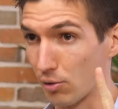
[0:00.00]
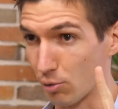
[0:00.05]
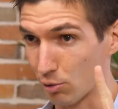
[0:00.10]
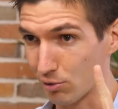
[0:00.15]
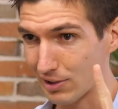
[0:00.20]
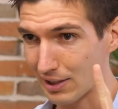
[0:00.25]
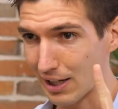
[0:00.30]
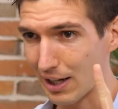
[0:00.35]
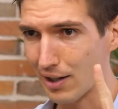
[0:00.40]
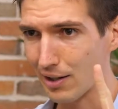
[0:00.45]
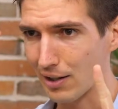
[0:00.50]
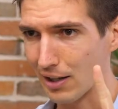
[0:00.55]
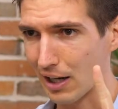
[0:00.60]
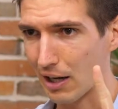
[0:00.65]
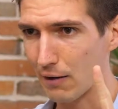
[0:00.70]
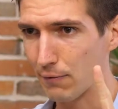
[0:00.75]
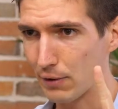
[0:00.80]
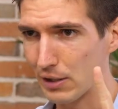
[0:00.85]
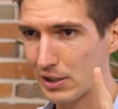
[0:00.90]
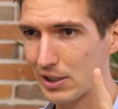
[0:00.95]
Donc ça,
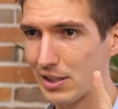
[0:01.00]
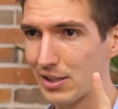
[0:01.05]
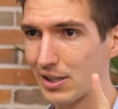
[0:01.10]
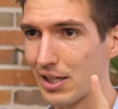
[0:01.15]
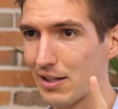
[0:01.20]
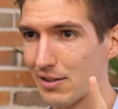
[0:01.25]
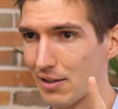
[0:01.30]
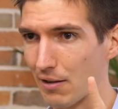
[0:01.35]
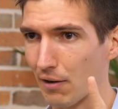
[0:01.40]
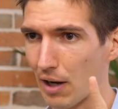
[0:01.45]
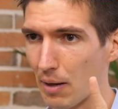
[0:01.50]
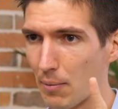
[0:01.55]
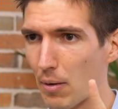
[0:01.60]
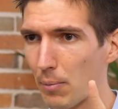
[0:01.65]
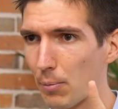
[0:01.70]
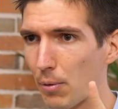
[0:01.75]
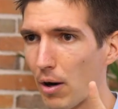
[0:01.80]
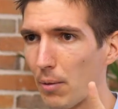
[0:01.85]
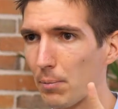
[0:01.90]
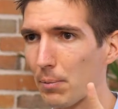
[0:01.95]
réfléchissez, c'est
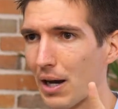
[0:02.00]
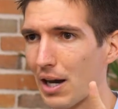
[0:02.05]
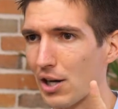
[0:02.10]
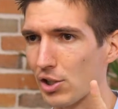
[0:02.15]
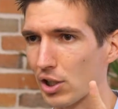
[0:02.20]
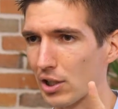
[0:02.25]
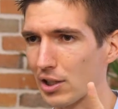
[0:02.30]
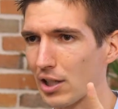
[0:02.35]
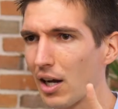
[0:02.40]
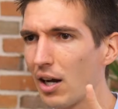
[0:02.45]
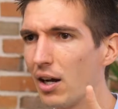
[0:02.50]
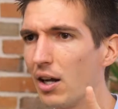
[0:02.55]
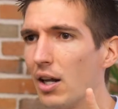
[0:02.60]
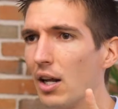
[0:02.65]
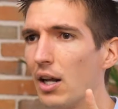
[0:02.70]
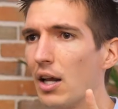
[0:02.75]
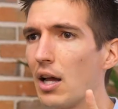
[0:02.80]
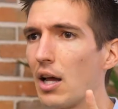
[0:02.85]
vraiment propre à chacun.